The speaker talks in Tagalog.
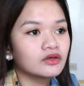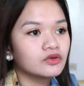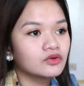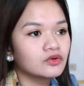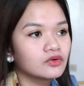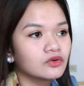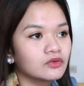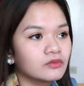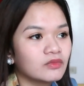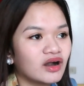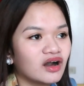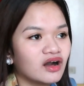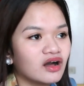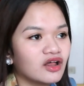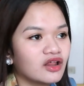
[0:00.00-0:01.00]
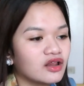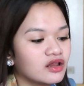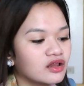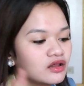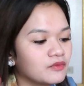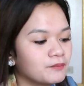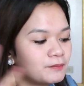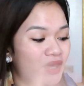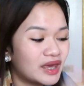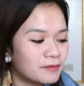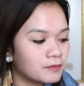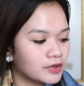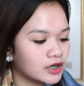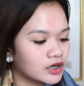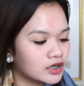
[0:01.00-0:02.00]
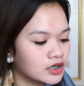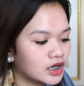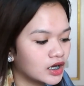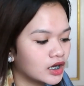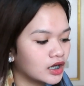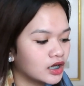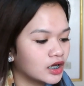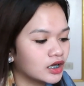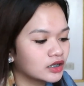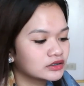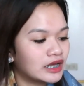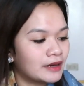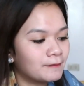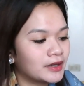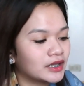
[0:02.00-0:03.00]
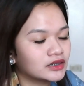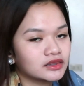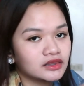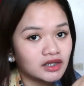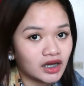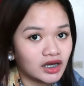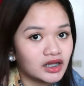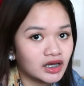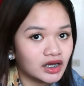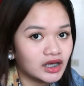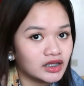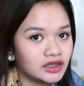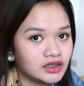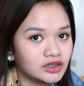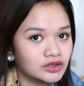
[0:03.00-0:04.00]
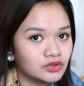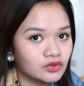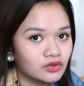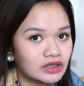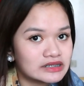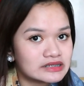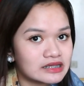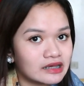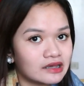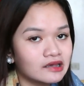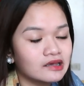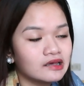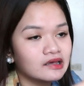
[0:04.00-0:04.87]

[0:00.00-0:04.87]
Yung mga paper na dapat nakalagay dito. Kasi